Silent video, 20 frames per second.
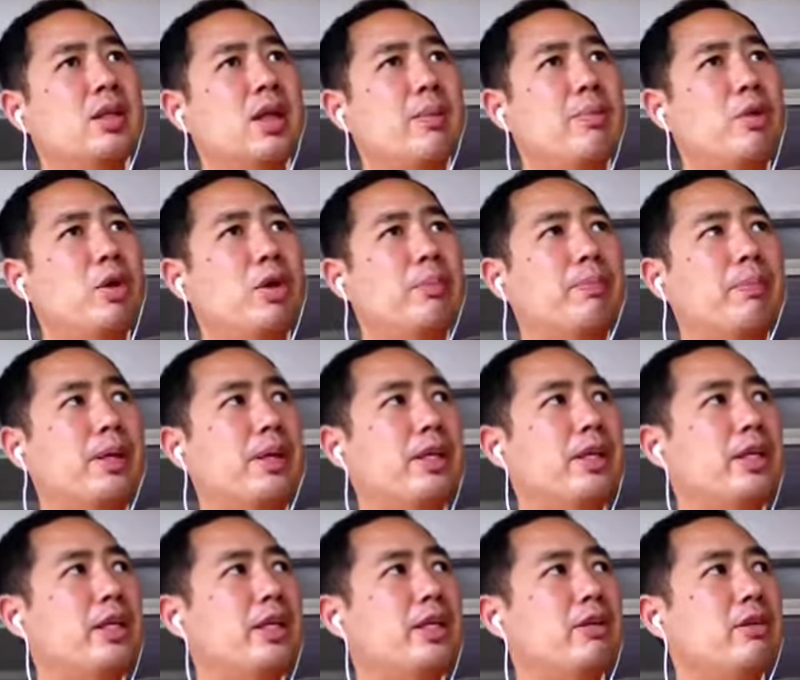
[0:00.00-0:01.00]
กำหนดปี
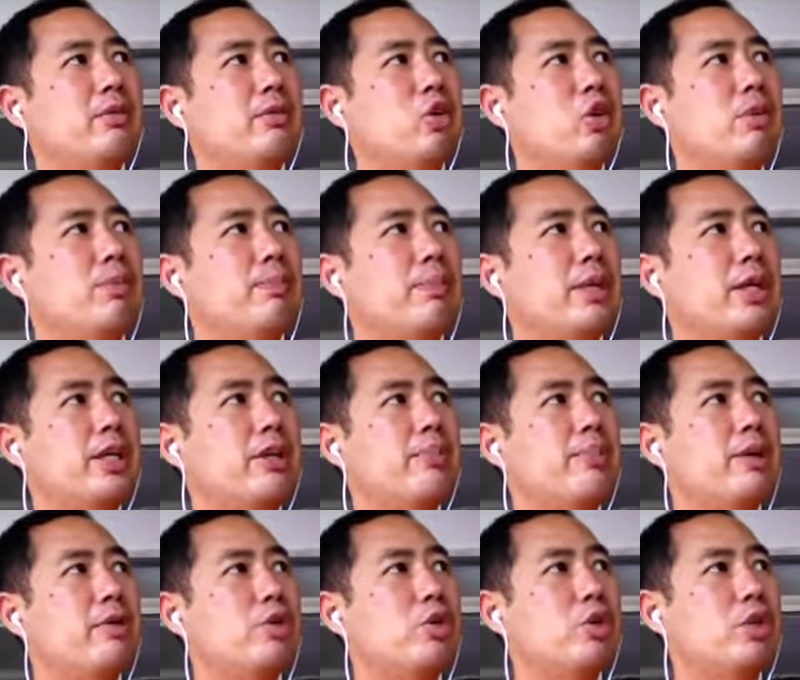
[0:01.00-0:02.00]
นี้ต้นปี
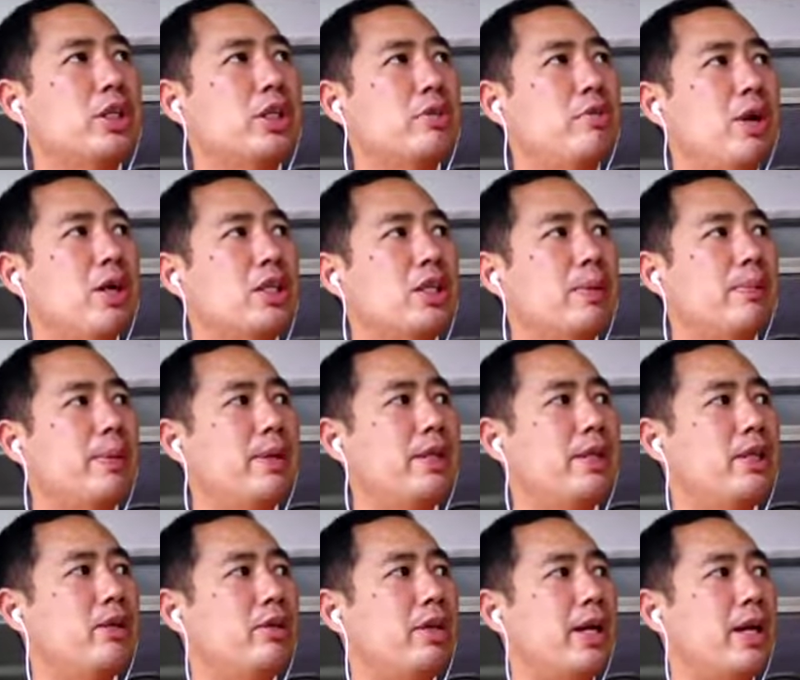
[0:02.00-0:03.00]
มีวันหยุดกี่วัน จะไป
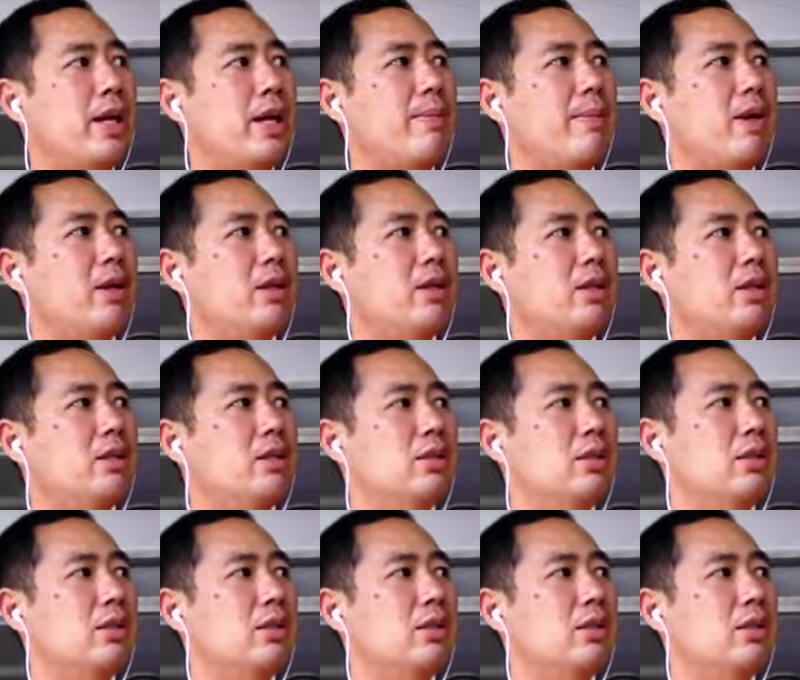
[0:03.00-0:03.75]
เที่ยวไหนกันบ้างก็